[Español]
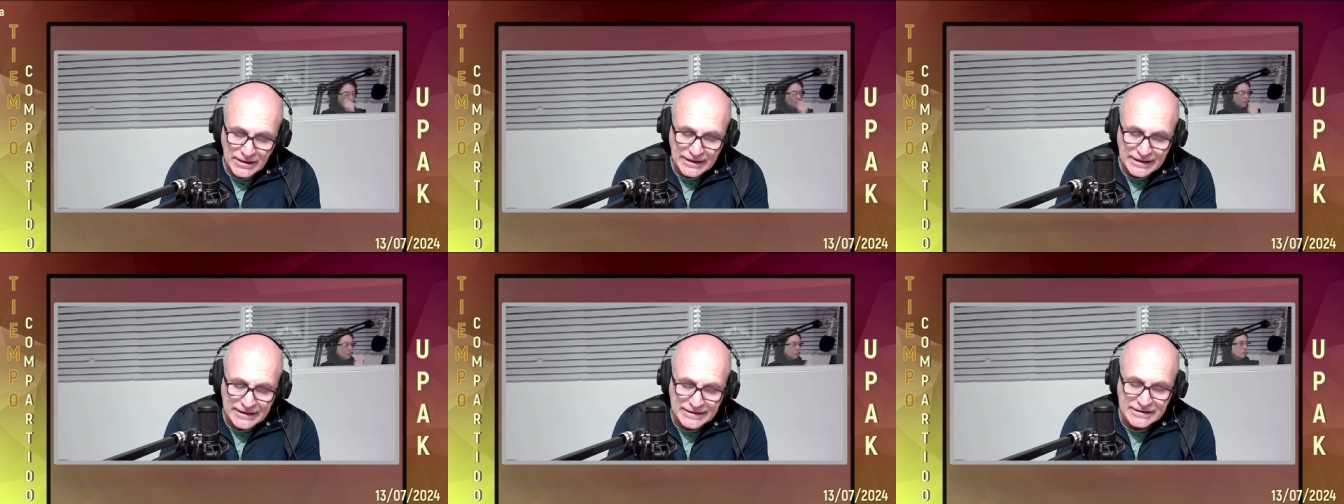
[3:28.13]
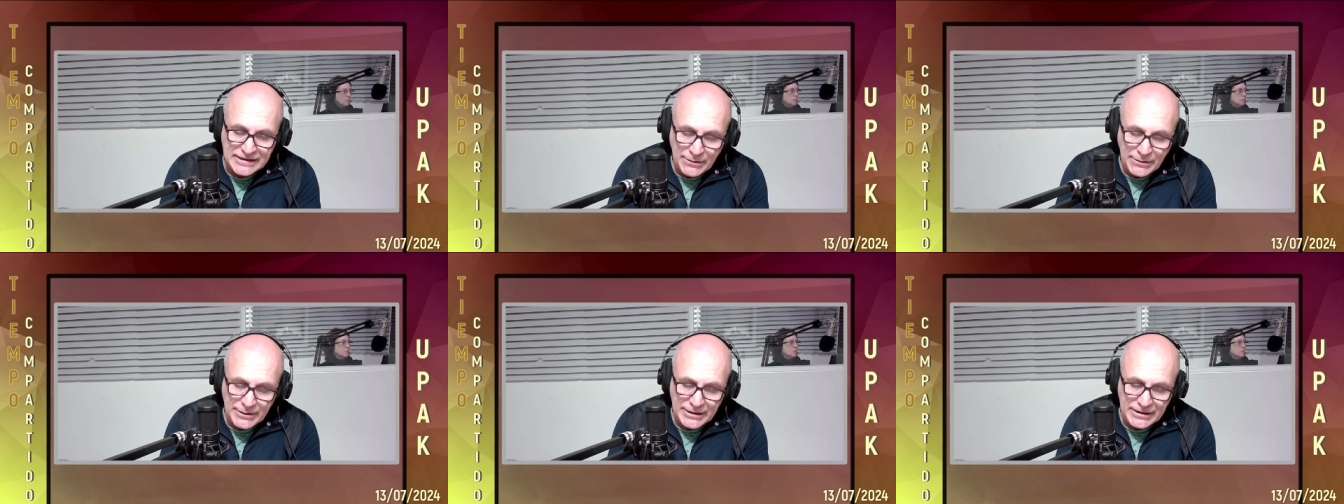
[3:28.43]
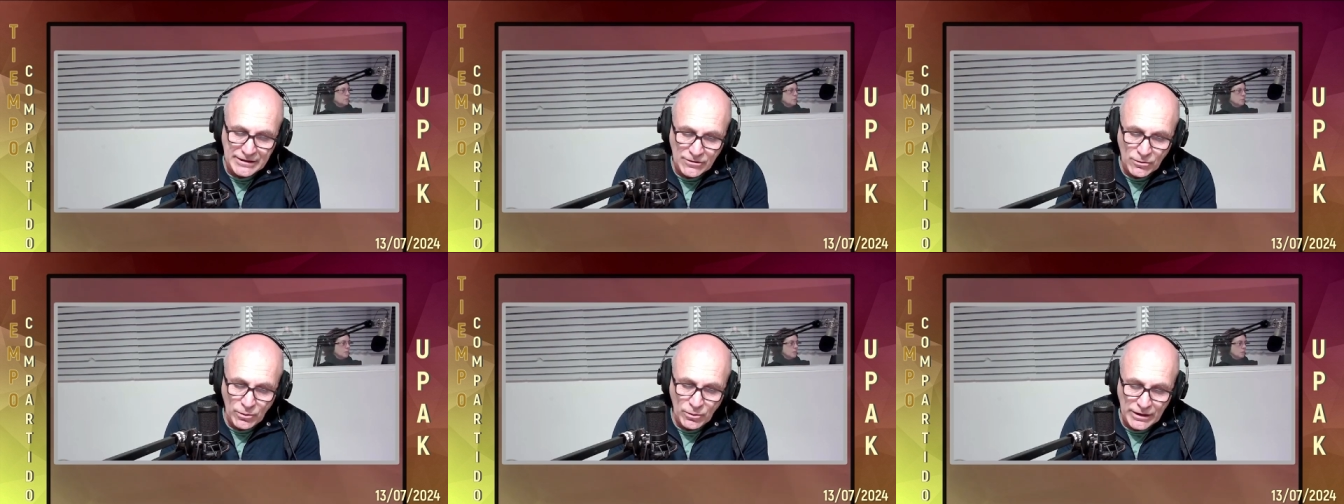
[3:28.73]

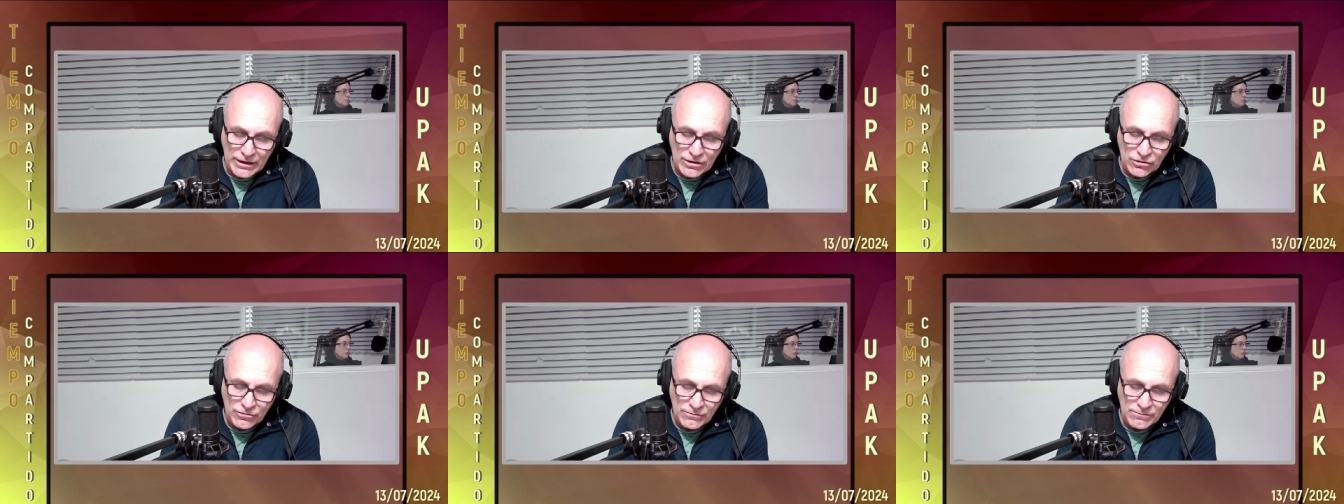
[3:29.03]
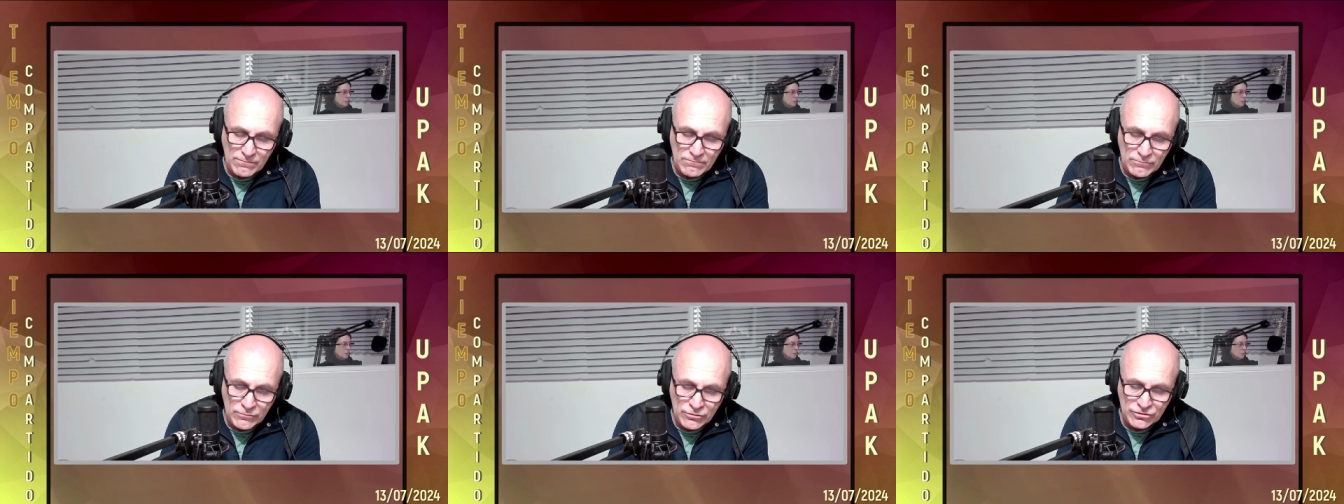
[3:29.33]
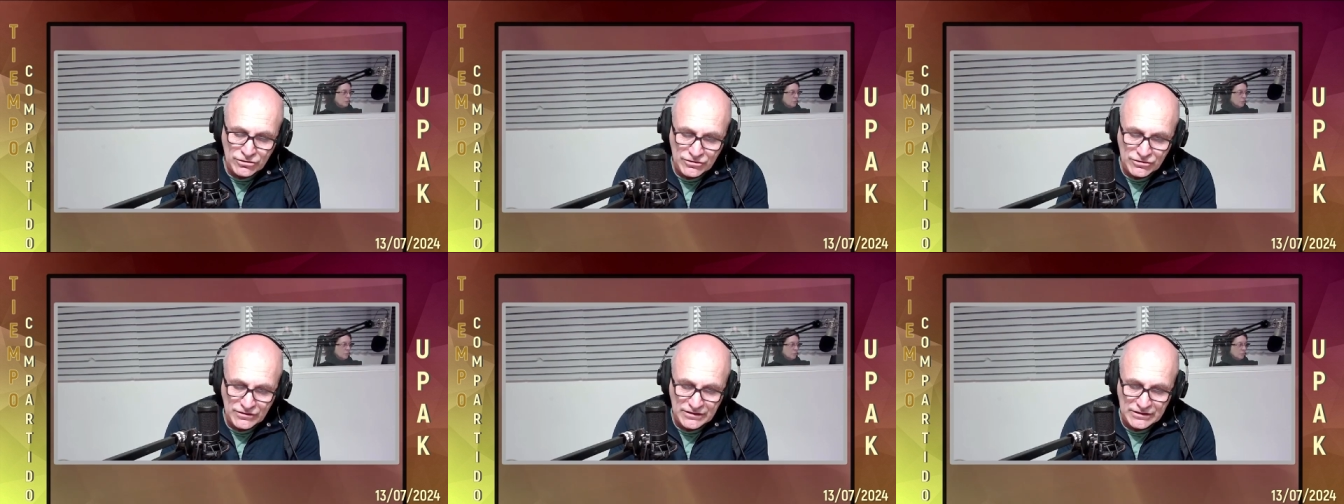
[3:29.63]
Estaban en juego
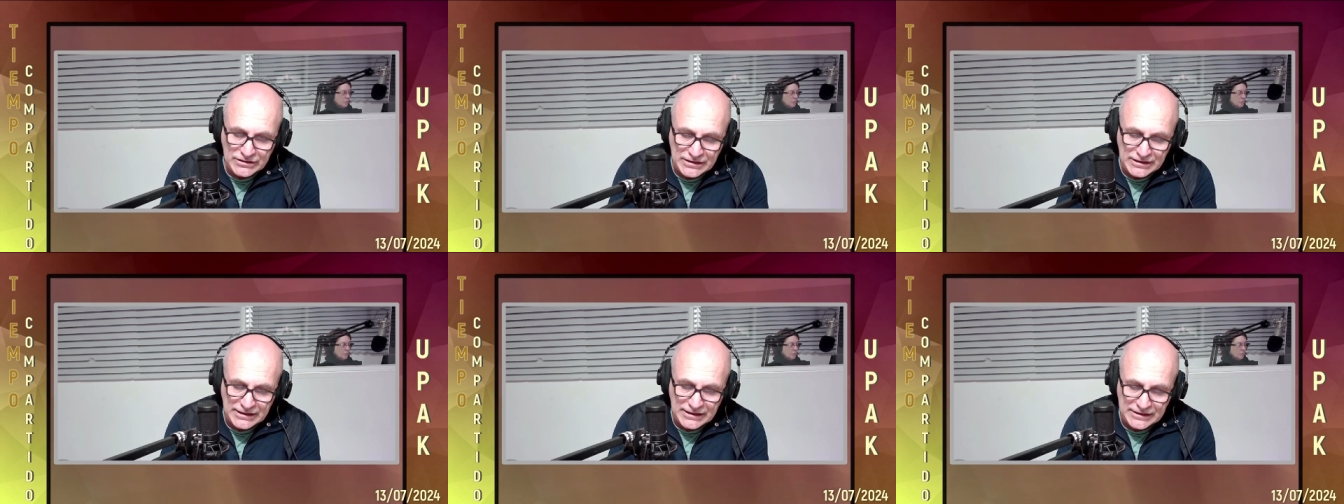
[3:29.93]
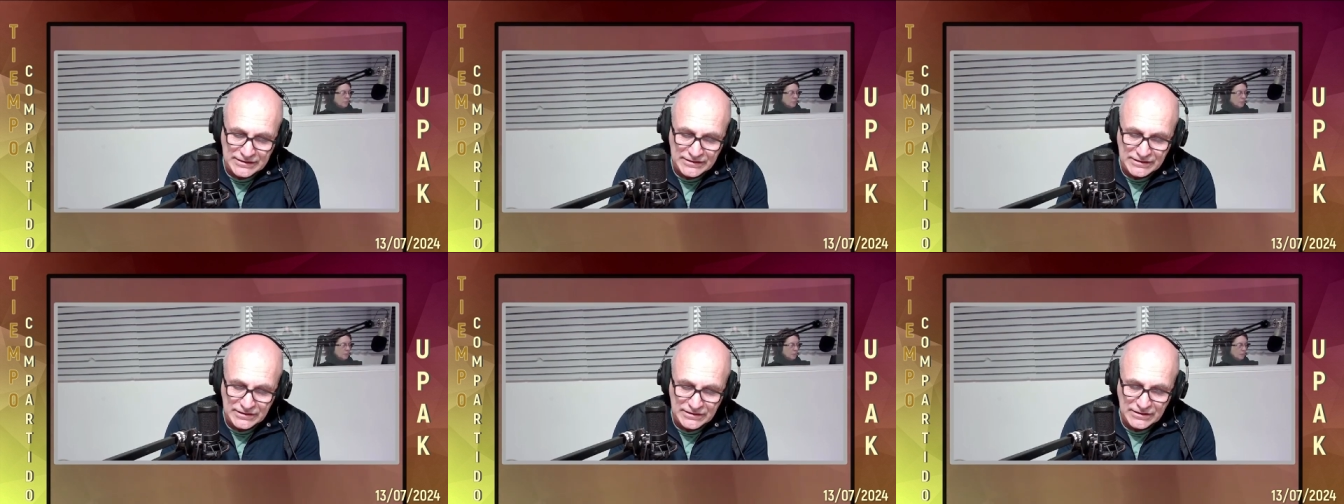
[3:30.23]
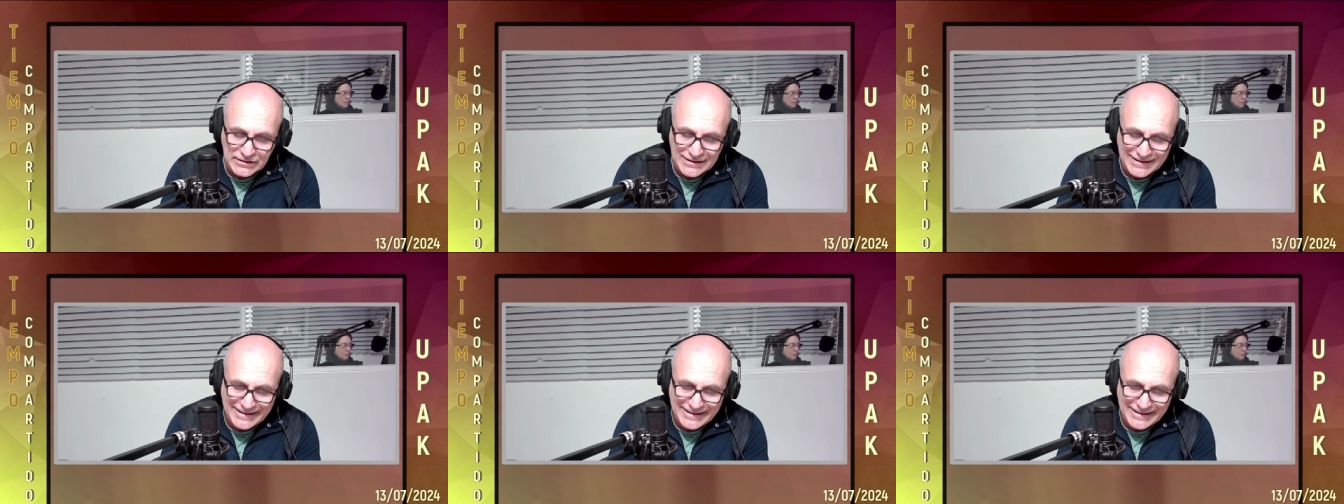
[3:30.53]
muchos intereses,